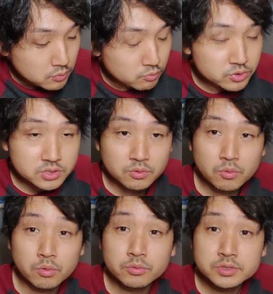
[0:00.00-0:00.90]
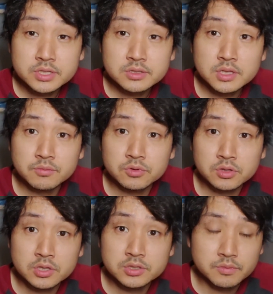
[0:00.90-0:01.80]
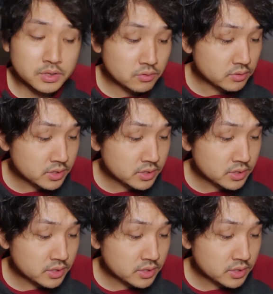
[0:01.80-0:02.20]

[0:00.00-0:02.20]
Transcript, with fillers: まあ、むしろこのシステムって全ての